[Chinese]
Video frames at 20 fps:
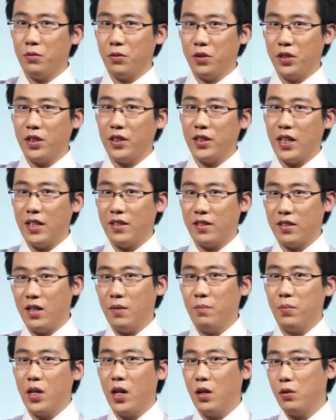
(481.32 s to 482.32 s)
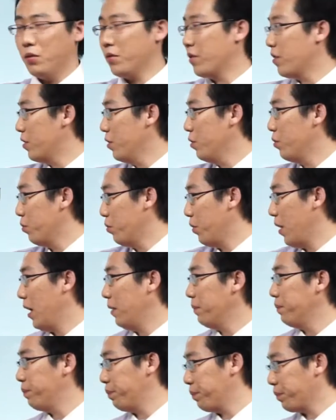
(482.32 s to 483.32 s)
用一个单词不要用词组
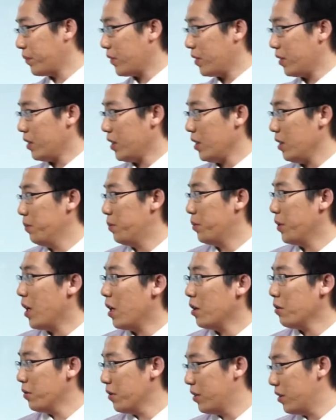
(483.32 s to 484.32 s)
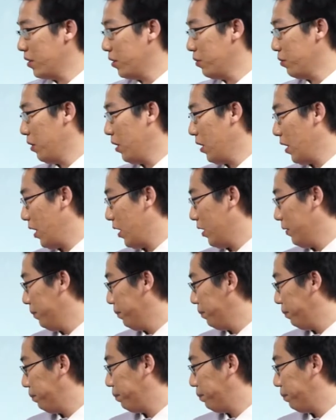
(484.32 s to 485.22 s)
啊，不要用词组啊。